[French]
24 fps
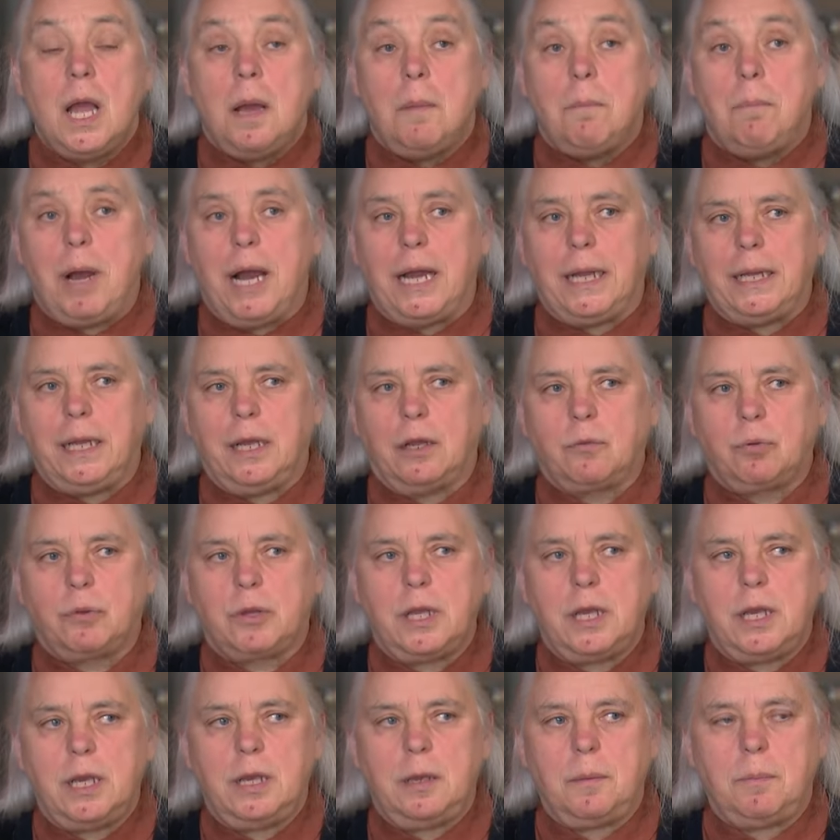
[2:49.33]
Bien,
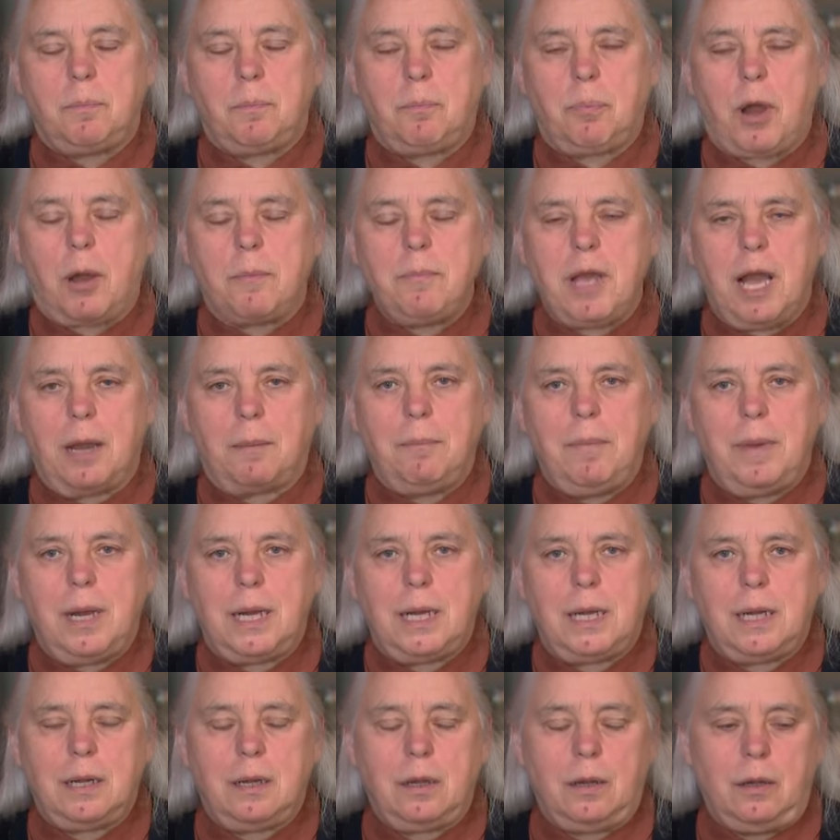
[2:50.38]
écoutez,
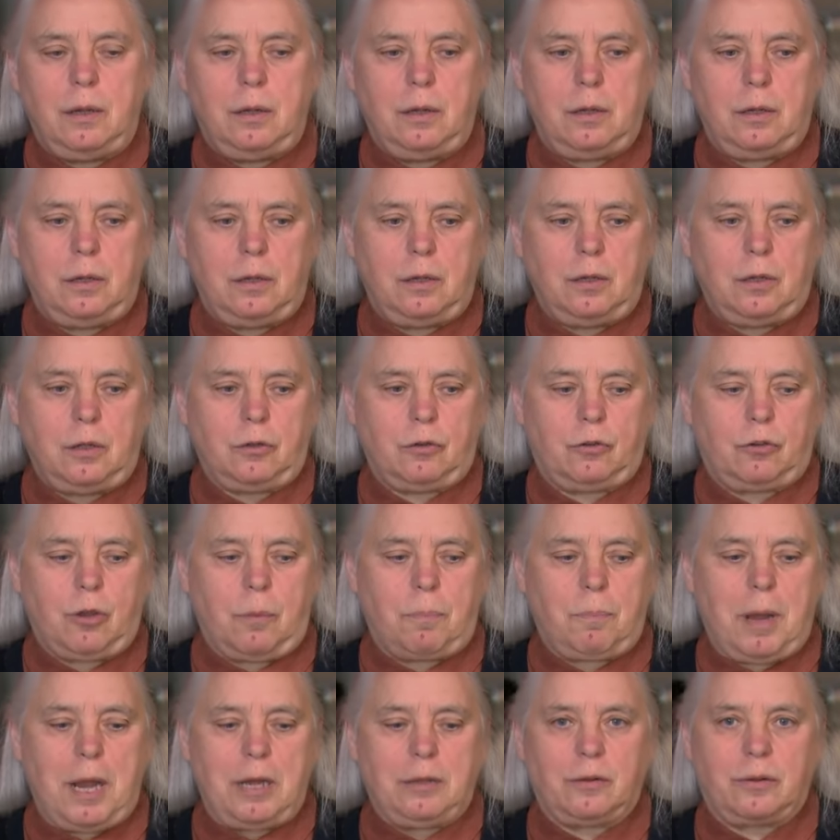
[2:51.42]
premièrement, euh, je
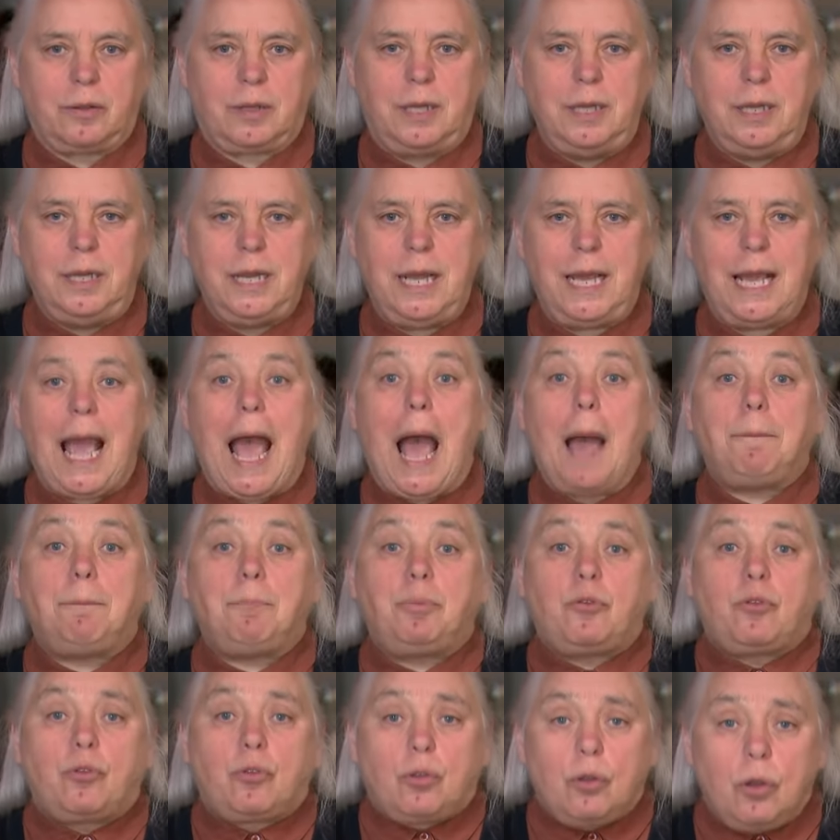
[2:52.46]
pense qu'il n'est
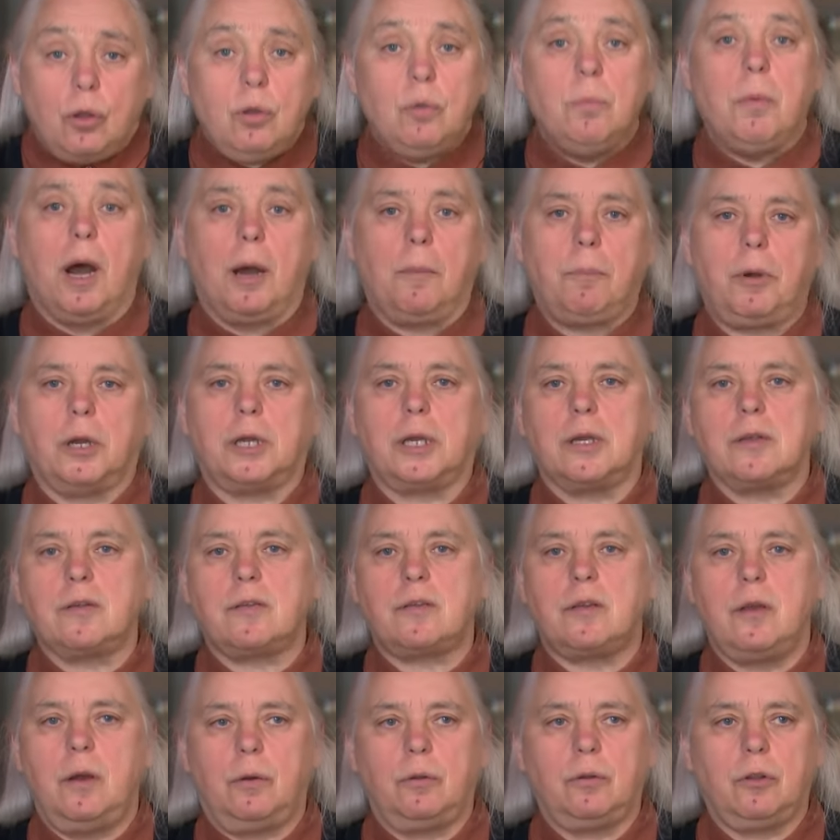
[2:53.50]
absolument pas
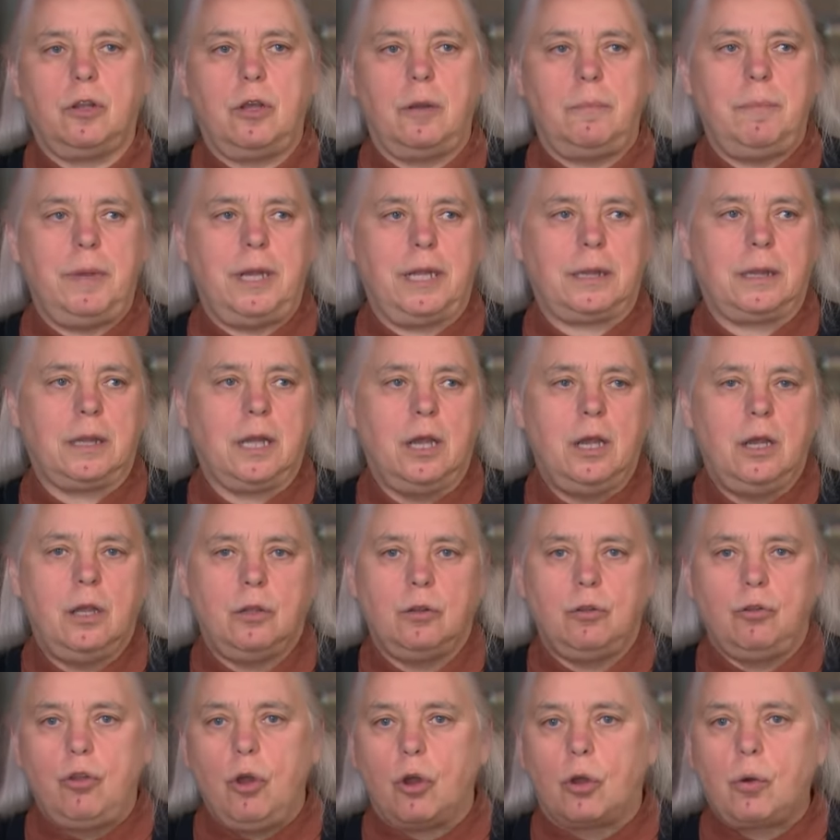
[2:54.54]
question de mettre
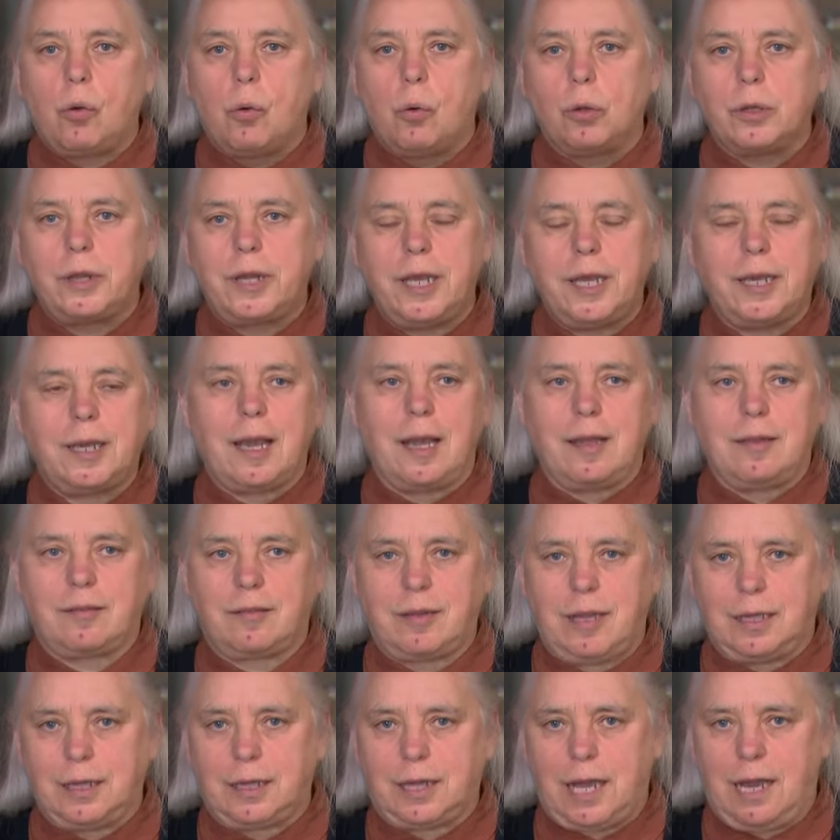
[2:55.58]
de côté
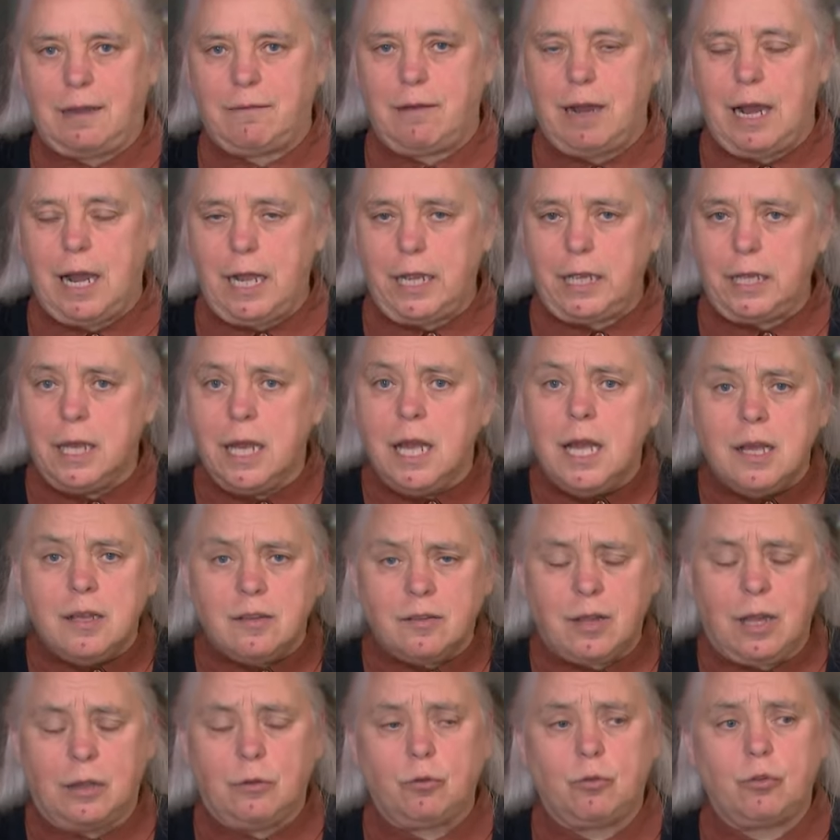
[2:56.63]
15 ans de travail.
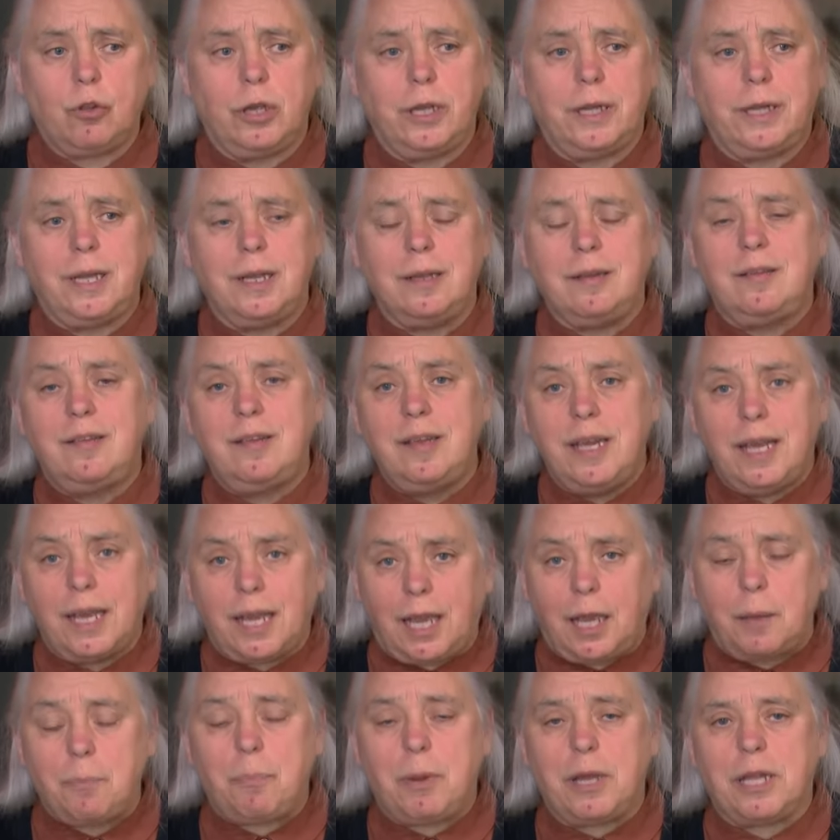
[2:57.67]
Ça nous a été dit et
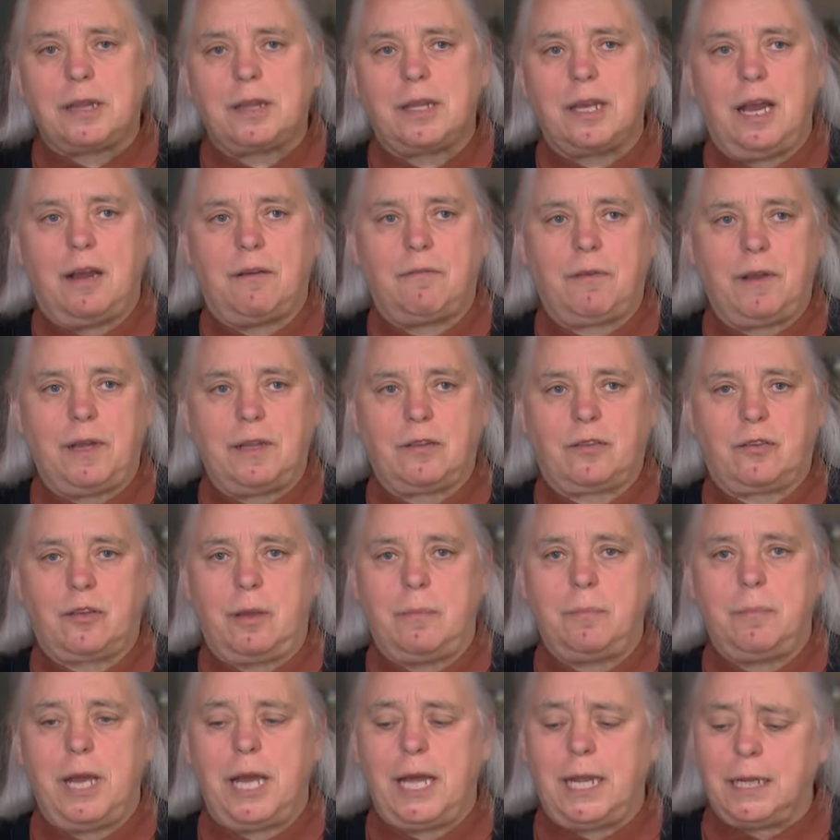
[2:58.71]
répété en fin de
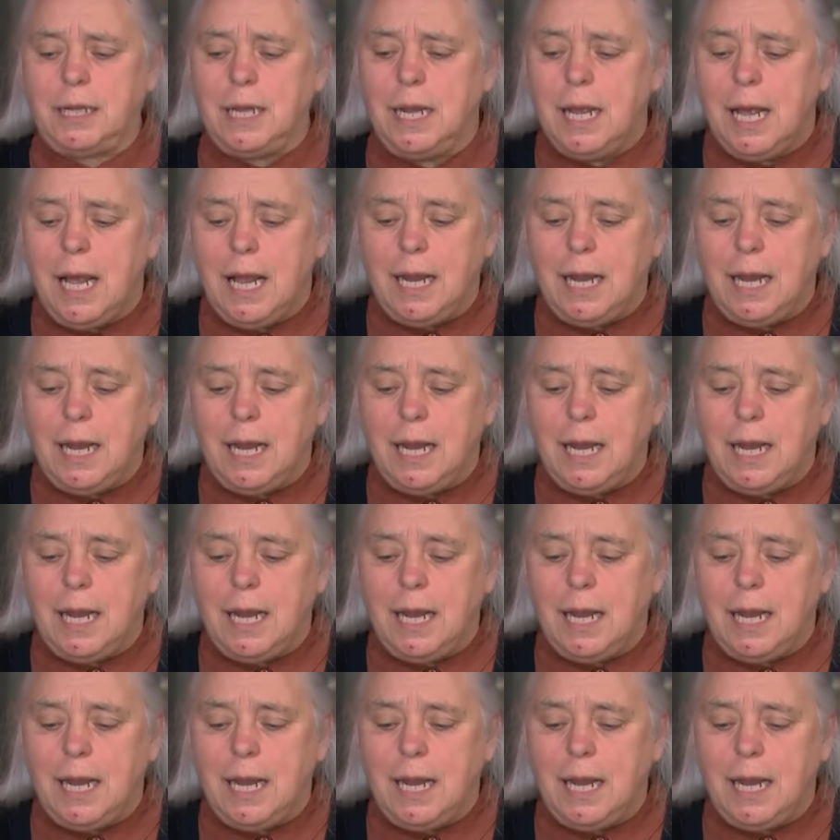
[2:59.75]
semaine.